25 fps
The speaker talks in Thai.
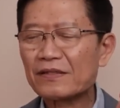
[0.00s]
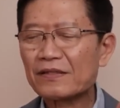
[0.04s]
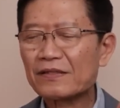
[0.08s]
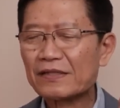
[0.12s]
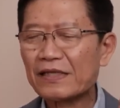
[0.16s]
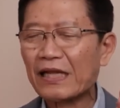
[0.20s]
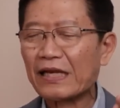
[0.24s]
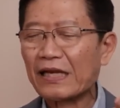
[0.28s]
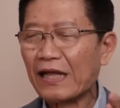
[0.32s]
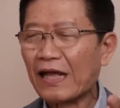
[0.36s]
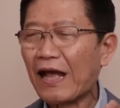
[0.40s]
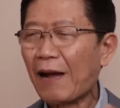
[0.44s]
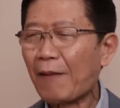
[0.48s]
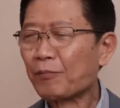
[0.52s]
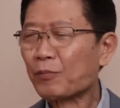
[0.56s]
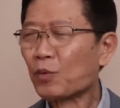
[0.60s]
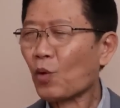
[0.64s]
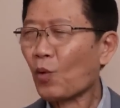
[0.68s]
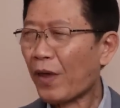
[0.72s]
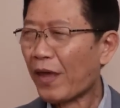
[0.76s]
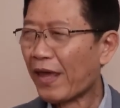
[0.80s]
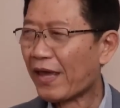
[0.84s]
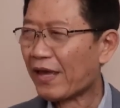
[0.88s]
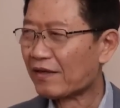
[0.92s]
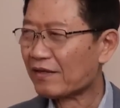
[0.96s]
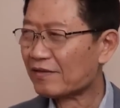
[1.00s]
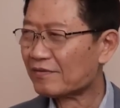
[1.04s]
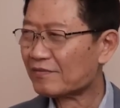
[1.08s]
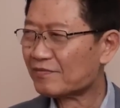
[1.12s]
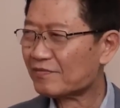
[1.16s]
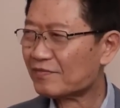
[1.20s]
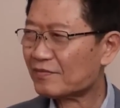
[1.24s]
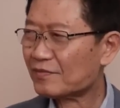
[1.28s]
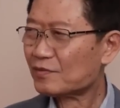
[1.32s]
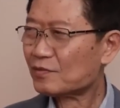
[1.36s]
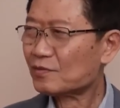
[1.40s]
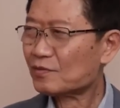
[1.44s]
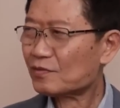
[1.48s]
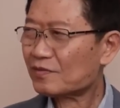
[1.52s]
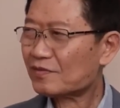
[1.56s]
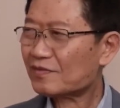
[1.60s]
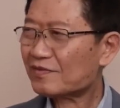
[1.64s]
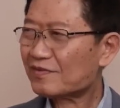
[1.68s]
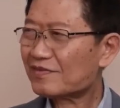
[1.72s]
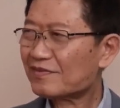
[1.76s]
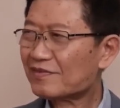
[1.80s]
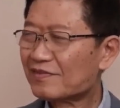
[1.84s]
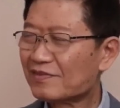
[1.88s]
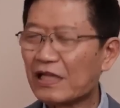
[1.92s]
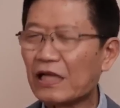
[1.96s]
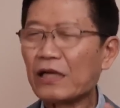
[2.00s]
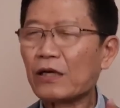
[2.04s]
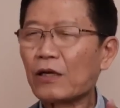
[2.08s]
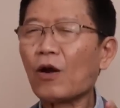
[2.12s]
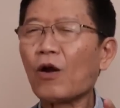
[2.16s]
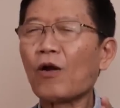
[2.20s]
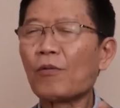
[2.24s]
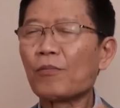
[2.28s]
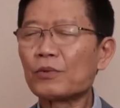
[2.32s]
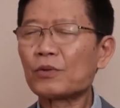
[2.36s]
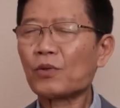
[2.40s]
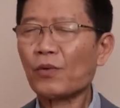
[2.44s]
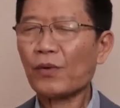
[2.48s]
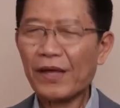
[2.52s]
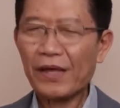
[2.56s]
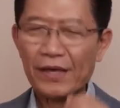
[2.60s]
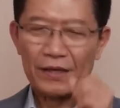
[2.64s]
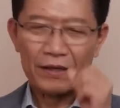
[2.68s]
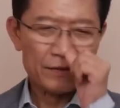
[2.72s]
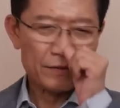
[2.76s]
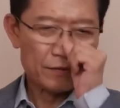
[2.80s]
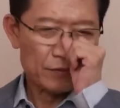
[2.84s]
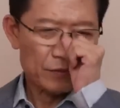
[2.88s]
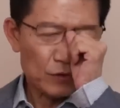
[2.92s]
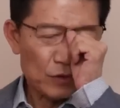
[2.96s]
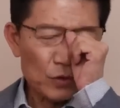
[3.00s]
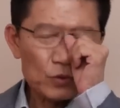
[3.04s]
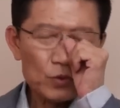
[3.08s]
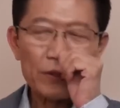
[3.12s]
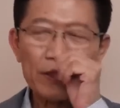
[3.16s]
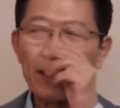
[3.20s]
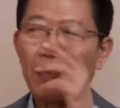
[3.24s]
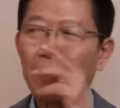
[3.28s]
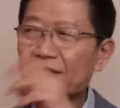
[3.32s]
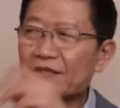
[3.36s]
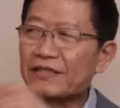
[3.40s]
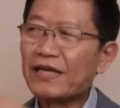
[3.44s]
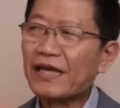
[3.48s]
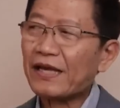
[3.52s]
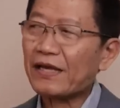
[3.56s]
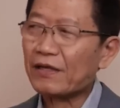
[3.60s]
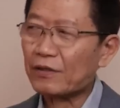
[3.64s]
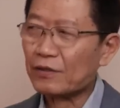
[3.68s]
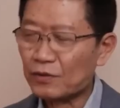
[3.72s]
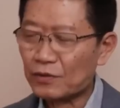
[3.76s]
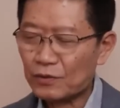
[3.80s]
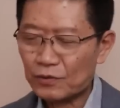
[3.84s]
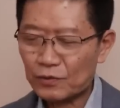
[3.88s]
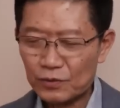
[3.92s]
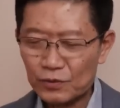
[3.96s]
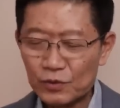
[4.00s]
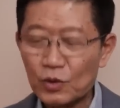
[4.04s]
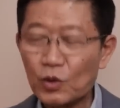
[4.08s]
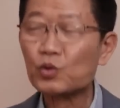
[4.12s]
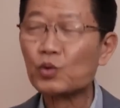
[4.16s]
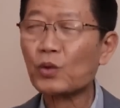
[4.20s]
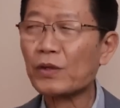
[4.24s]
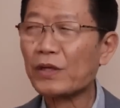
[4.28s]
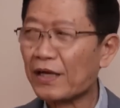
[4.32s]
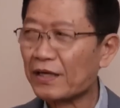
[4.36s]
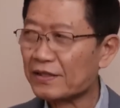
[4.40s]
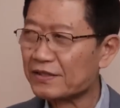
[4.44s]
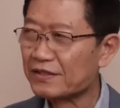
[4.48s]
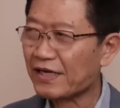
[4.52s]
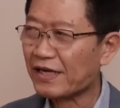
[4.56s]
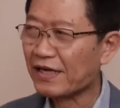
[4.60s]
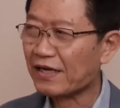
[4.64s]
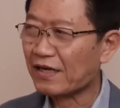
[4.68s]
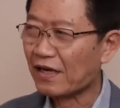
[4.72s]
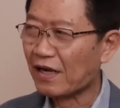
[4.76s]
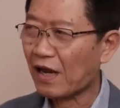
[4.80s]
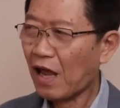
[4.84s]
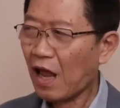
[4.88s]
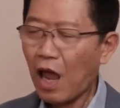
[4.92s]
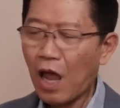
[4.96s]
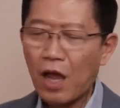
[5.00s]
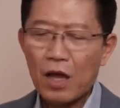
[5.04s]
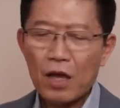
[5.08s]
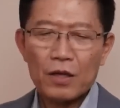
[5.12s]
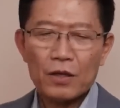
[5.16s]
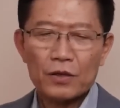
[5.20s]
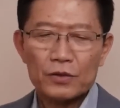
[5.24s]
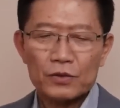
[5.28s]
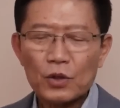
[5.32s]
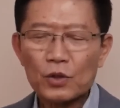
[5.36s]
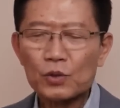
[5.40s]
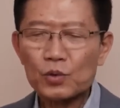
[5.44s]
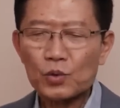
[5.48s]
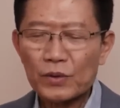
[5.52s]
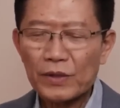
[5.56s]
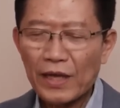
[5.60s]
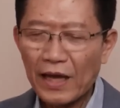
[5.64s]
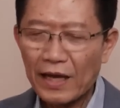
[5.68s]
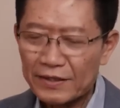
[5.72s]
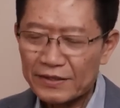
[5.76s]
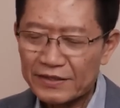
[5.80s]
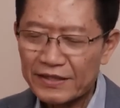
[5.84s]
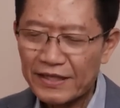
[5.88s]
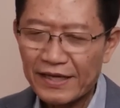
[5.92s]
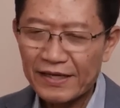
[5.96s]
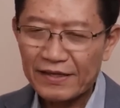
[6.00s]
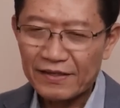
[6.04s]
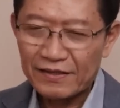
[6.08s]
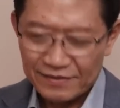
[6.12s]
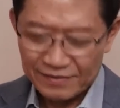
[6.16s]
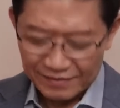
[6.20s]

ติดกับตัวเองติดลมตัวเองยกตัวอย่างเช่น ยกตัวอย่างเช่น ยกตัวอย่างเช่น